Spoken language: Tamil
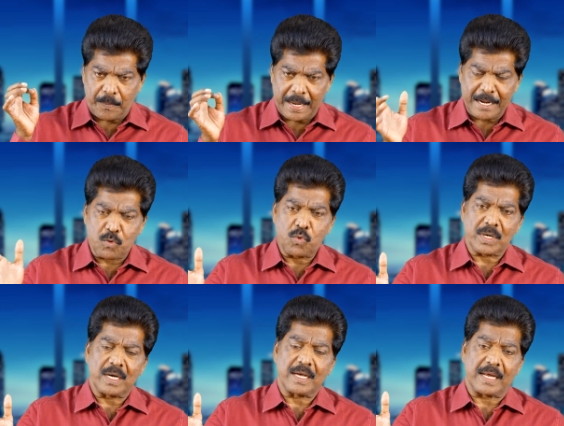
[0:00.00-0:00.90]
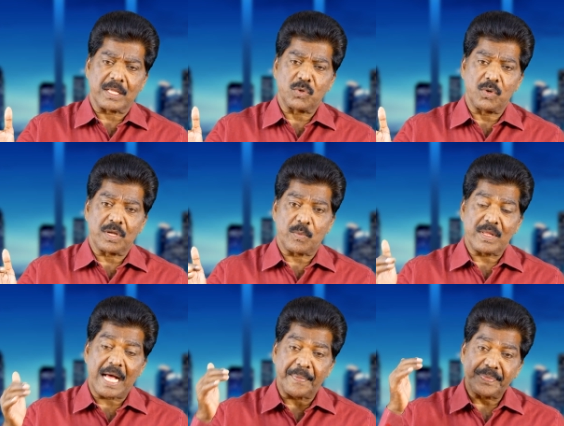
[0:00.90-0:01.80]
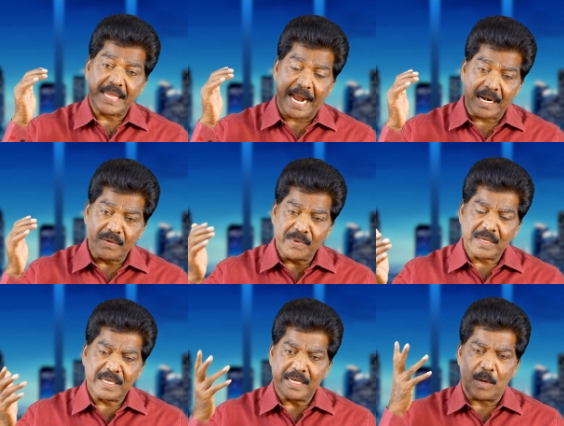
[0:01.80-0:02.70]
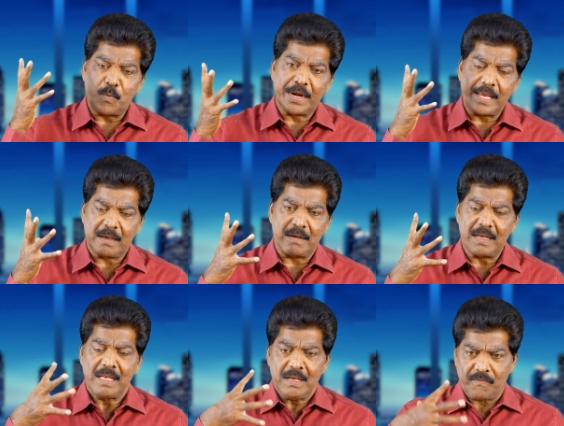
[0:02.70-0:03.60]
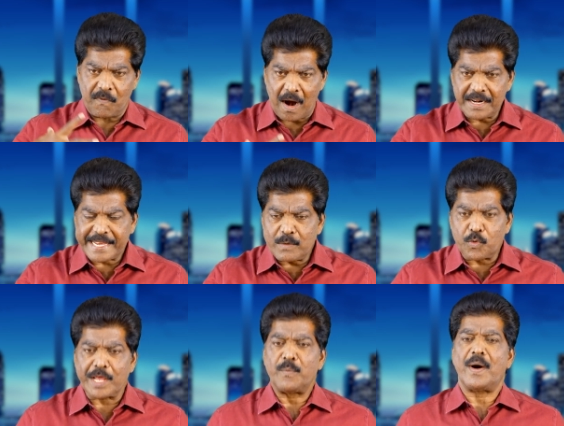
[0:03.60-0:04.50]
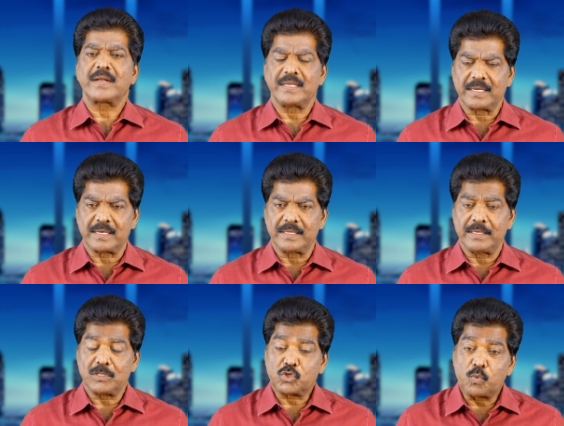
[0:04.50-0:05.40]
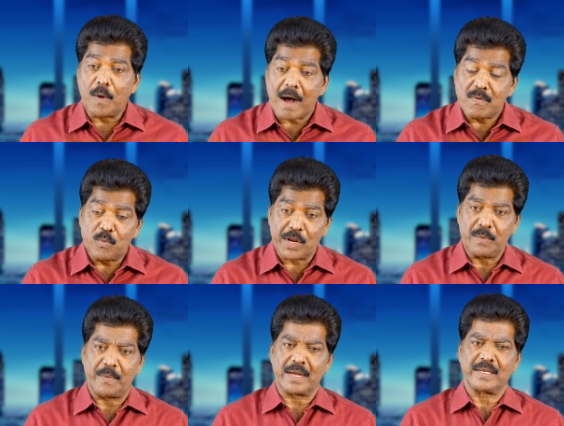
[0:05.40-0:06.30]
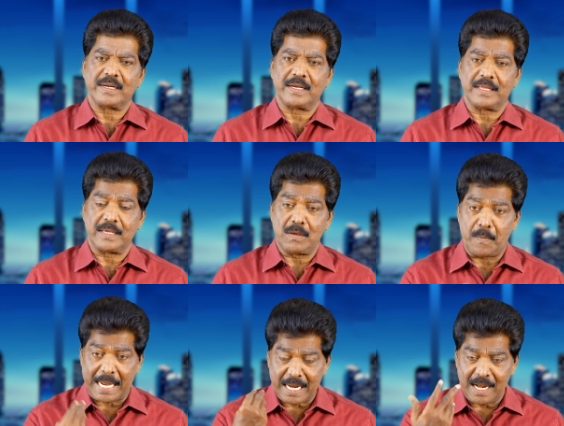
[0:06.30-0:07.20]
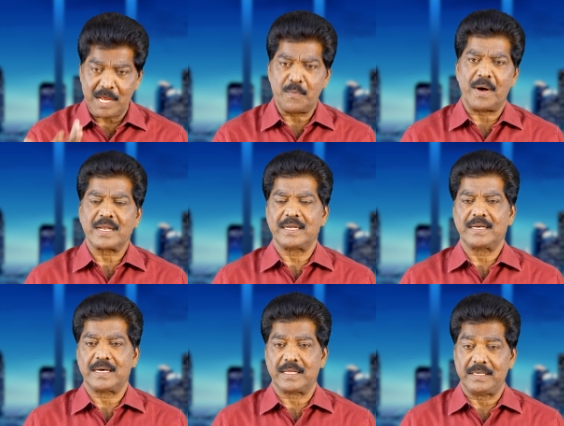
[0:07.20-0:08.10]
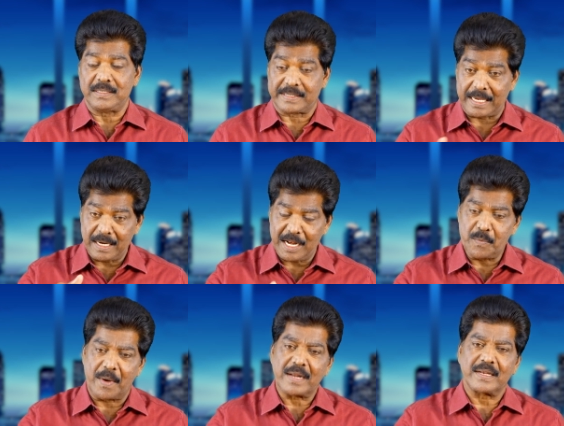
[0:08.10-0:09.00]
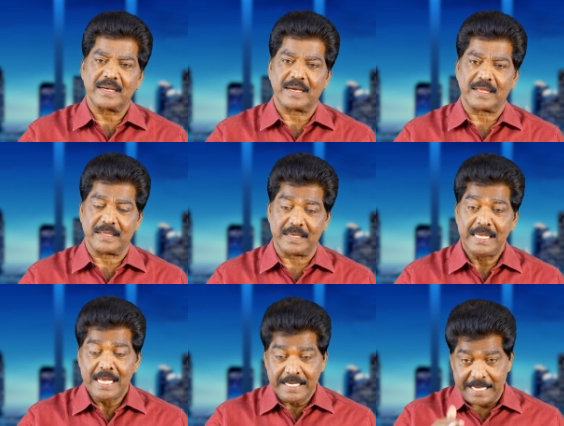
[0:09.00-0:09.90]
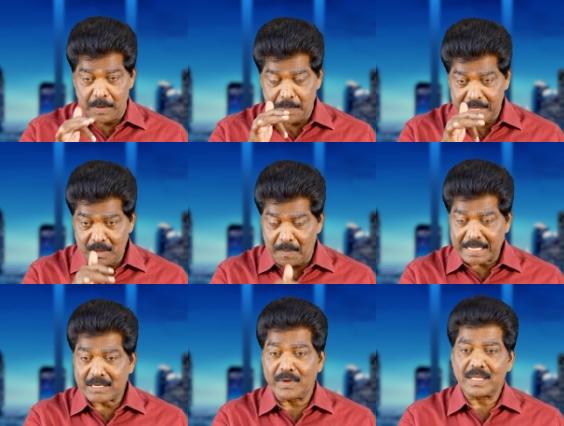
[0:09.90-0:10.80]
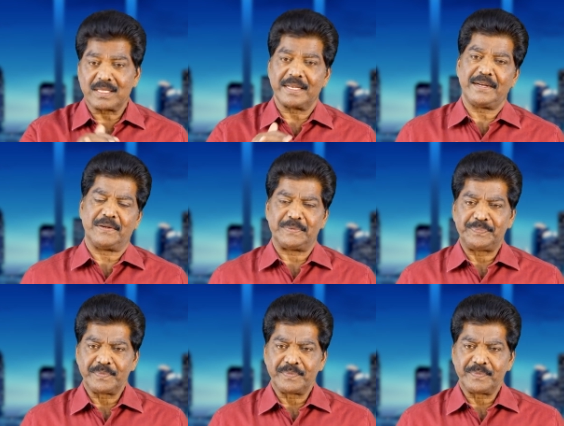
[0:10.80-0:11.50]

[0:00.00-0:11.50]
பல கூட்டங்கள் கலந்து கொள்கிற பொழுது அந்த அளவிற்கு நம்முடைய வாழ்க்கை முறை மாறி இருக்குது சுபாவ முறை மாறி இருக்குது மனநிலை மாறி இருக்கிறது செயல்நிலை மாறி இருக்கிறது என்பது மற்றவர்களுக்கு தெரியணும்